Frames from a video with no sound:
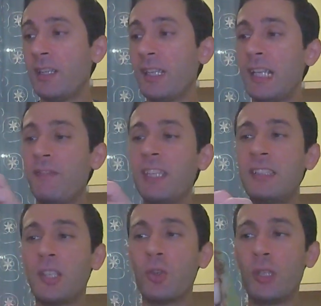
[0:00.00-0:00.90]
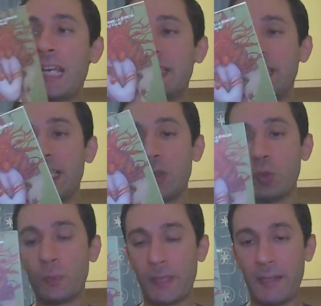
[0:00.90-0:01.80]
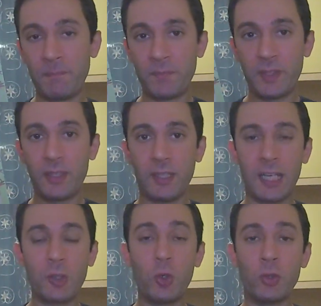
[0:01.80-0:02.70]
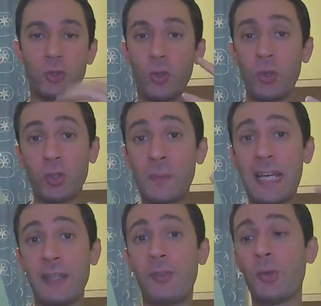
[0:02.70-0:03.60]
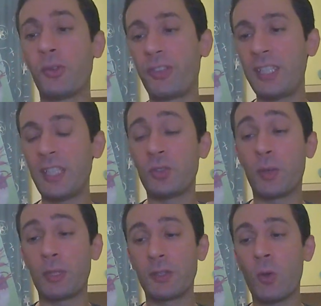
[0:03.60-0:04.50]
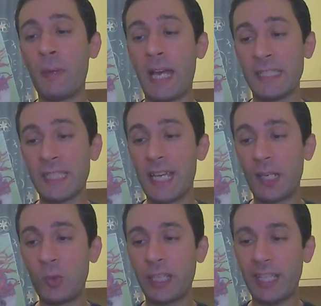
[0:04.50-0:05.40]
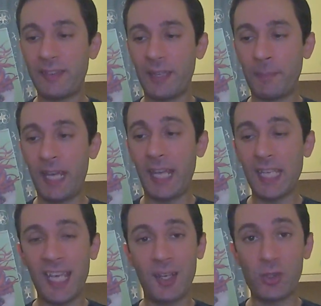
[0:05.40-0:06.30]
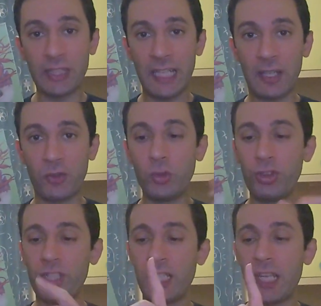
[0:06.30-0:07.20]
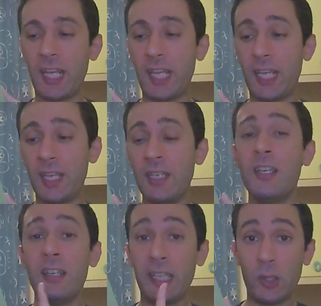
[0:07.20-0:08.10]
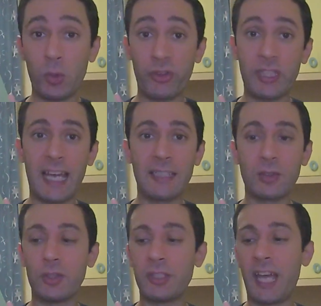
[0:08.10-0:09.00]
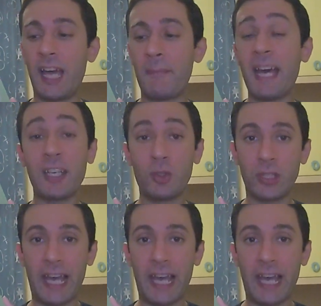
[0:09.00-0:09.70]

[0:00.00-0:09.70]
Nella verde gola delle lupe, racconto o romanzo scritto a quattro mani da Lucrezia Pei e Ornella Soncini e illustrato da Marco